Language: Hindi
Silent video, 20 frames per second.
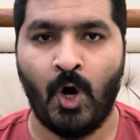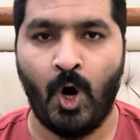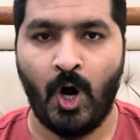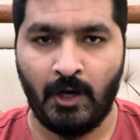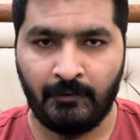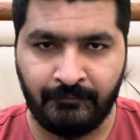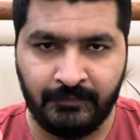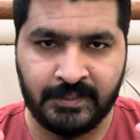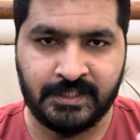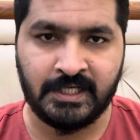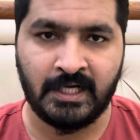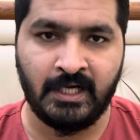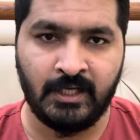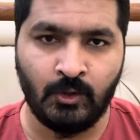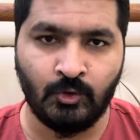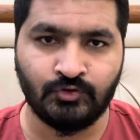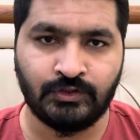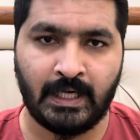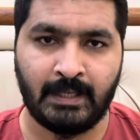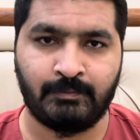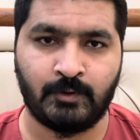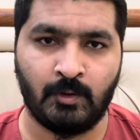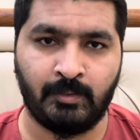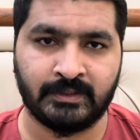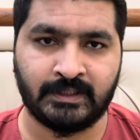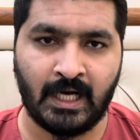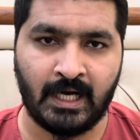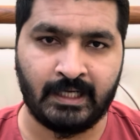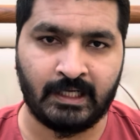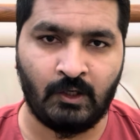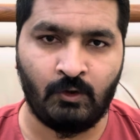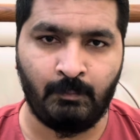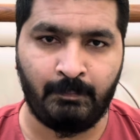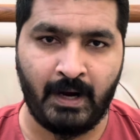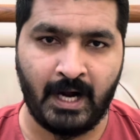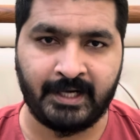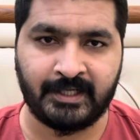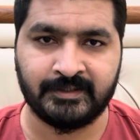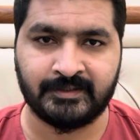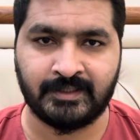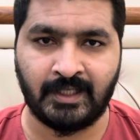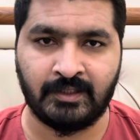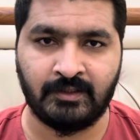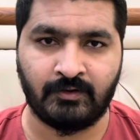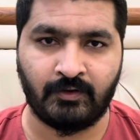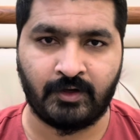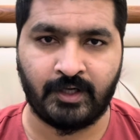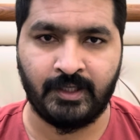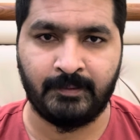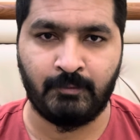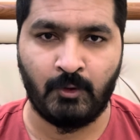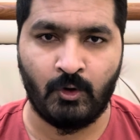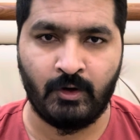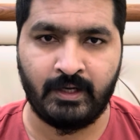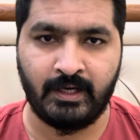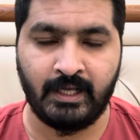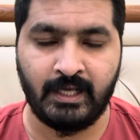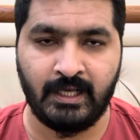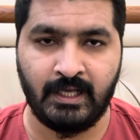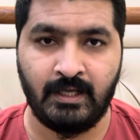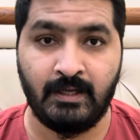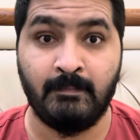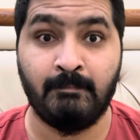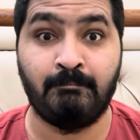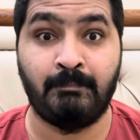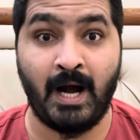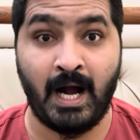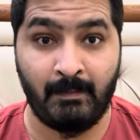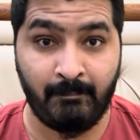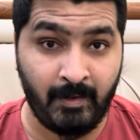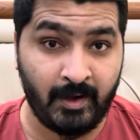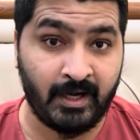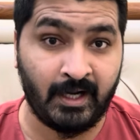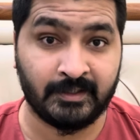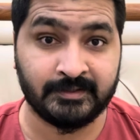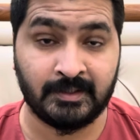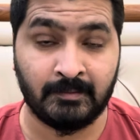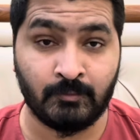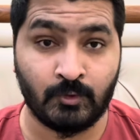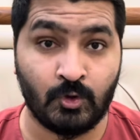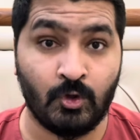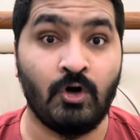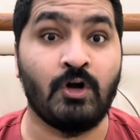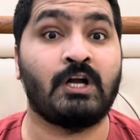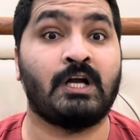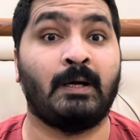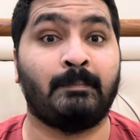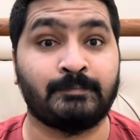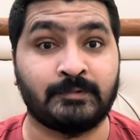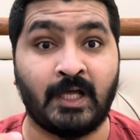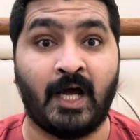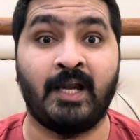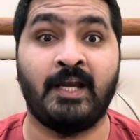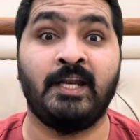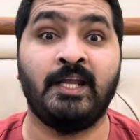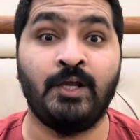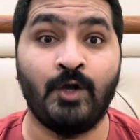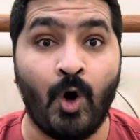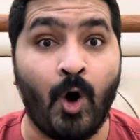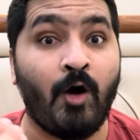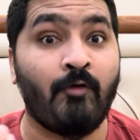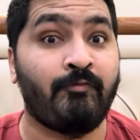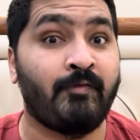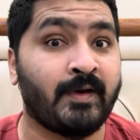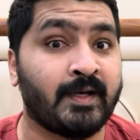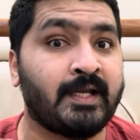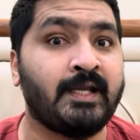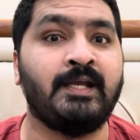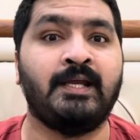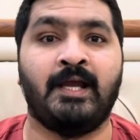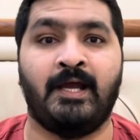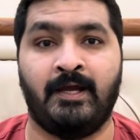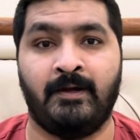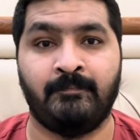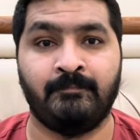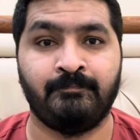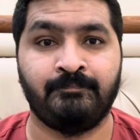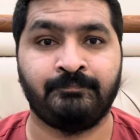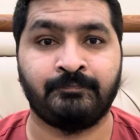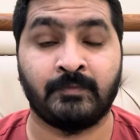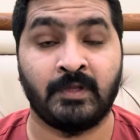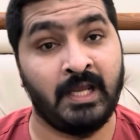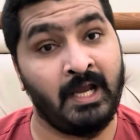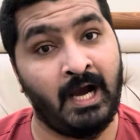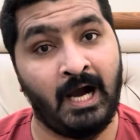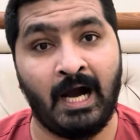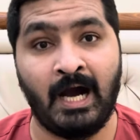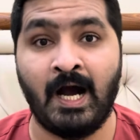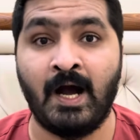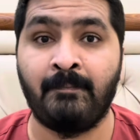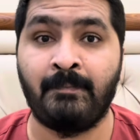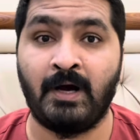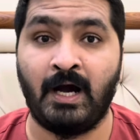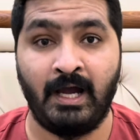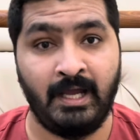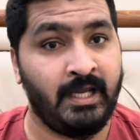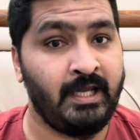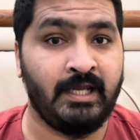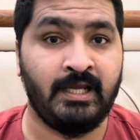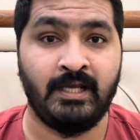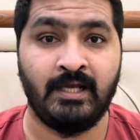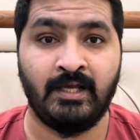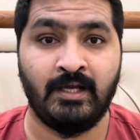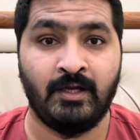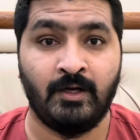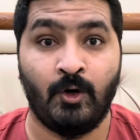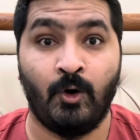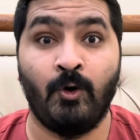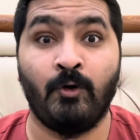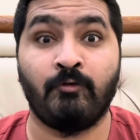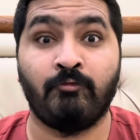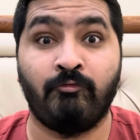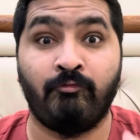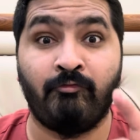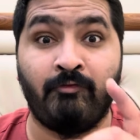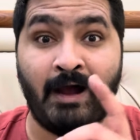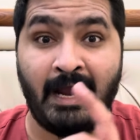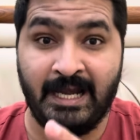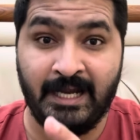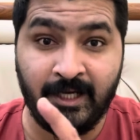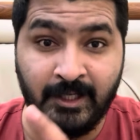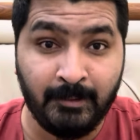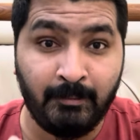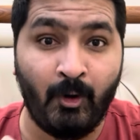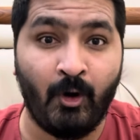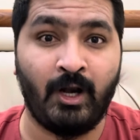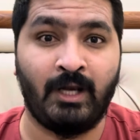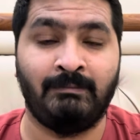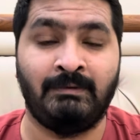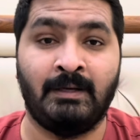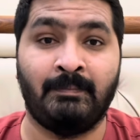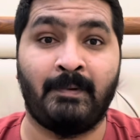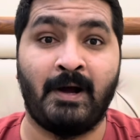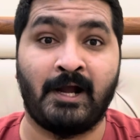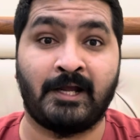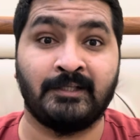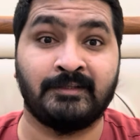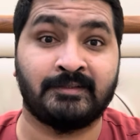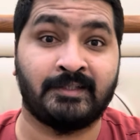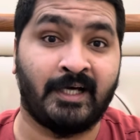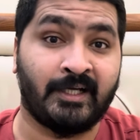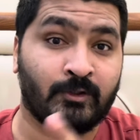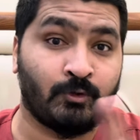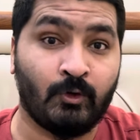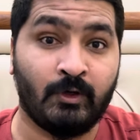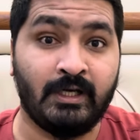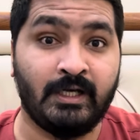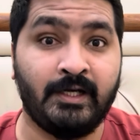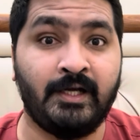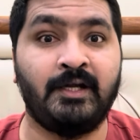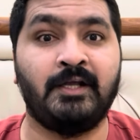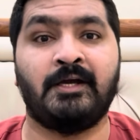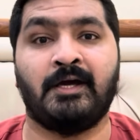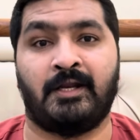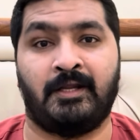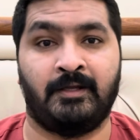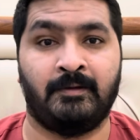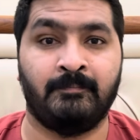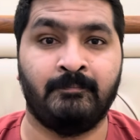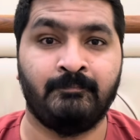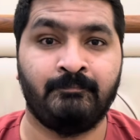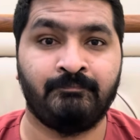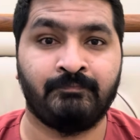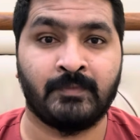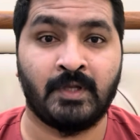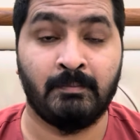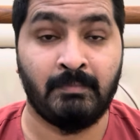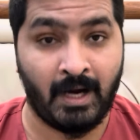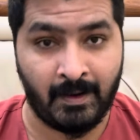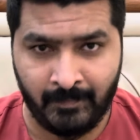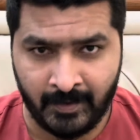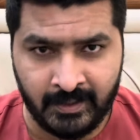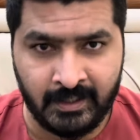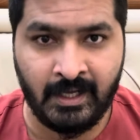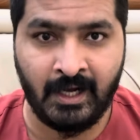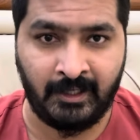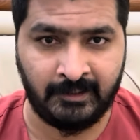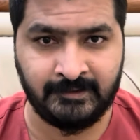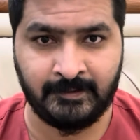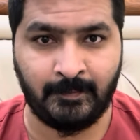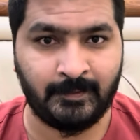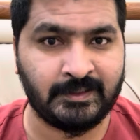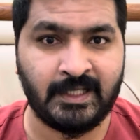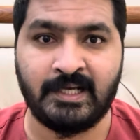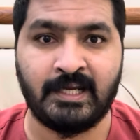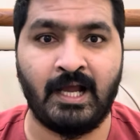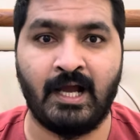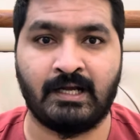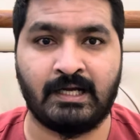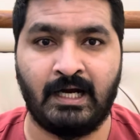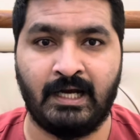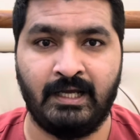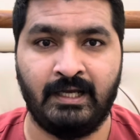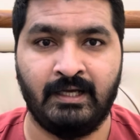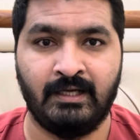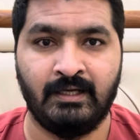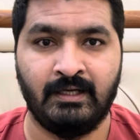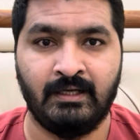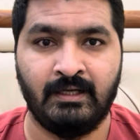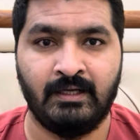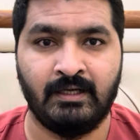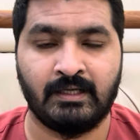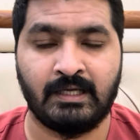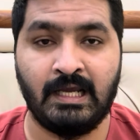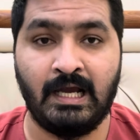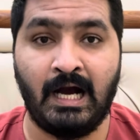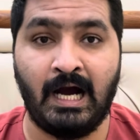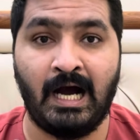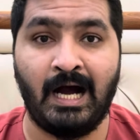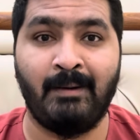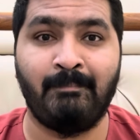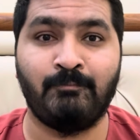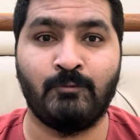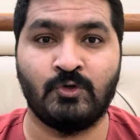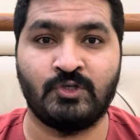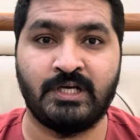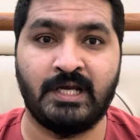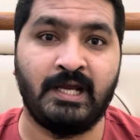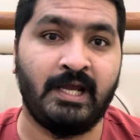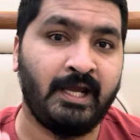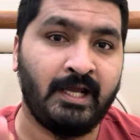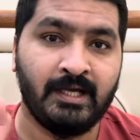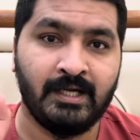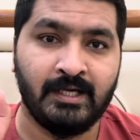ऑफिशियल न्यूज आपको बता रहा हूं पाकिस्तान क्रिकेट बोर्ड ने बाबर आजम को कप्तानी ऑफर की है कि आप आए और वाइट बॉल में पाकिस्तान को लीड करें बाबर ने आगे से पता क्या कहा है कि आप मुझे